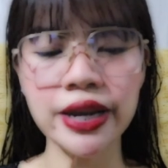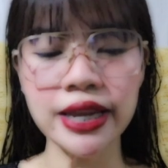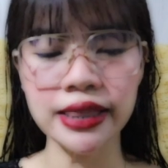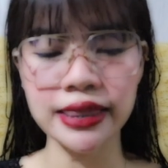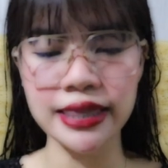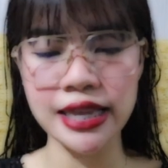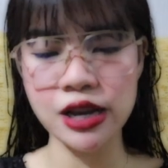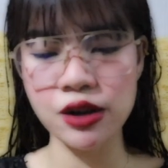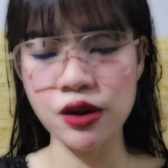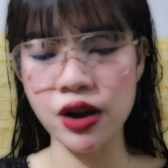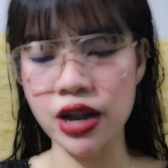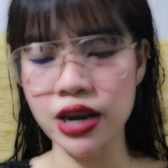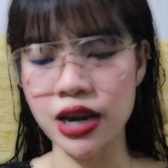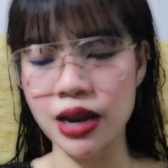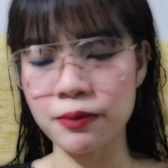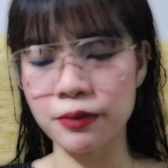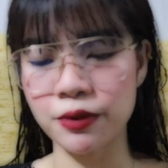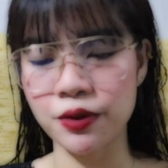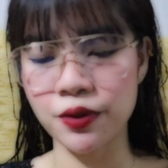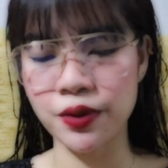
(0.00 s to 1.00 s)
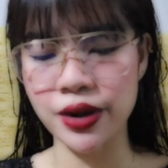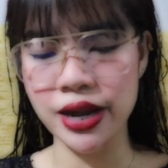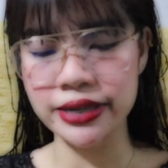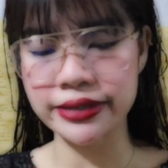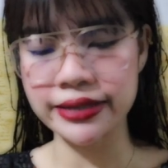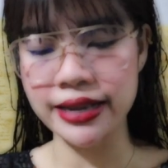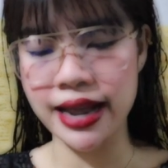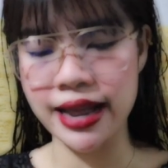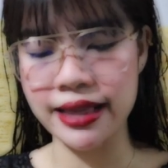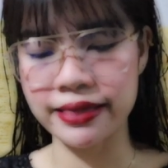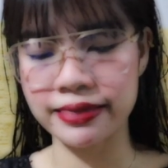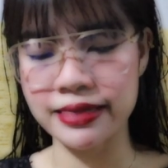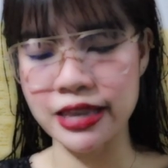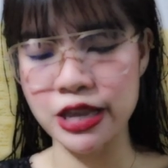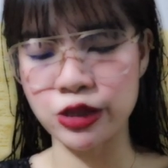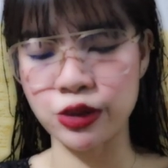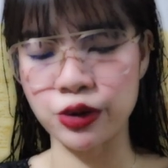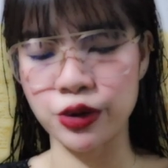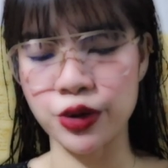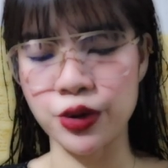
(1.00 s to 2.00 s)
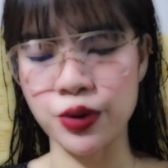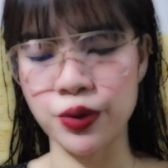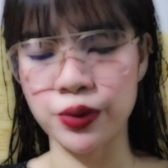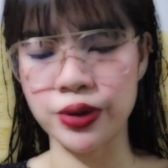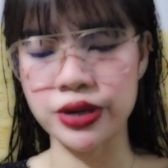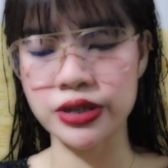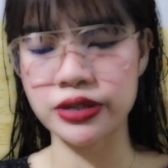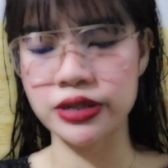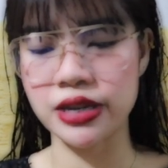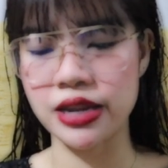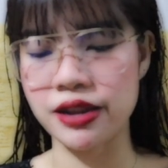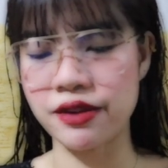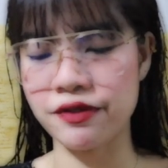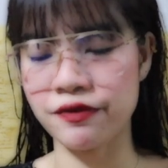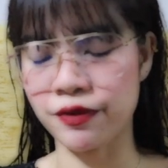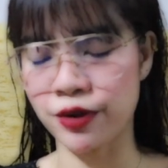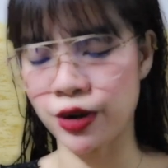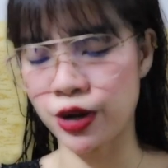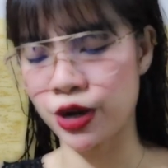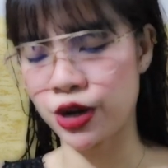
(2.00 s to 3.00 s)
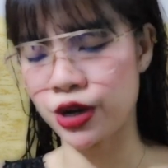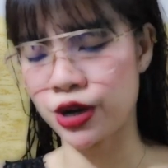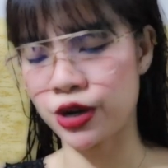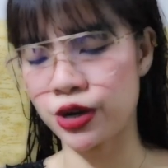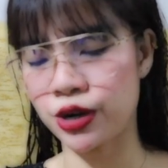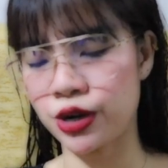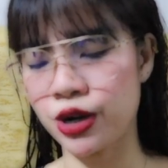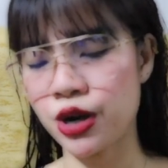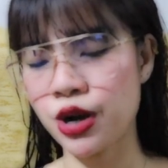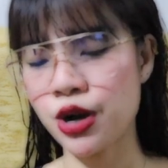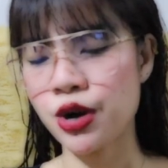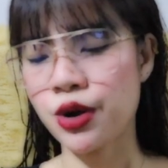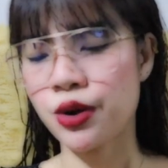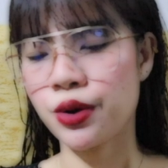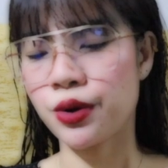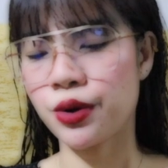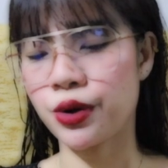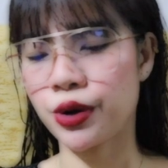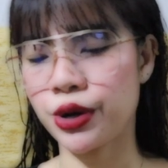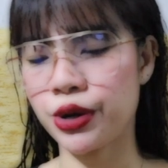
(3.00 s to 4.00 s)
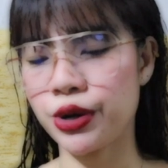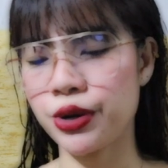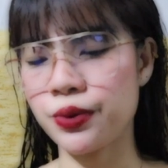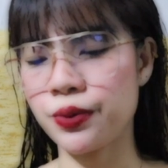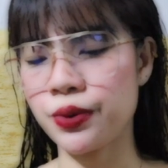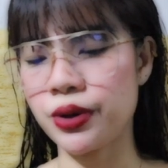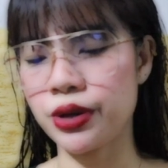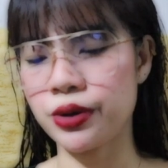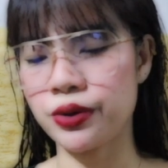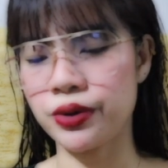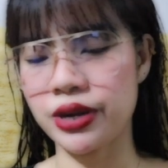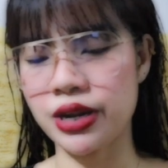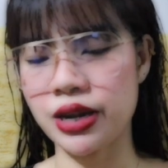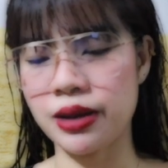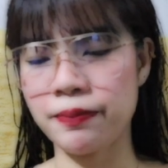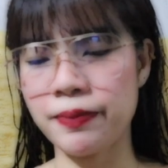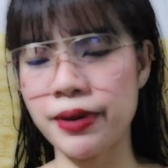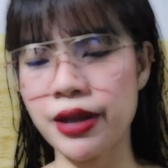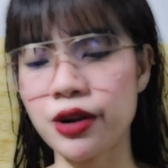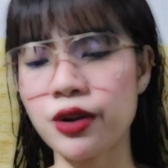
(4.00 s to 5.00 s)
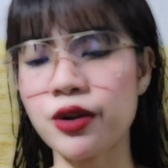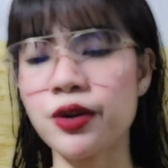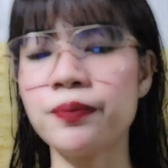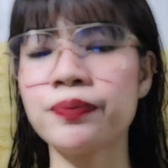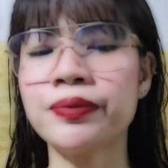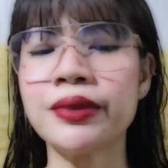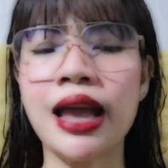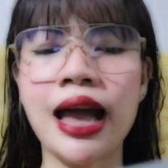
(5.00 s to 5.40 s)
hindi ko alam kung asaan dito yung receiver or yung ano niya. Pero,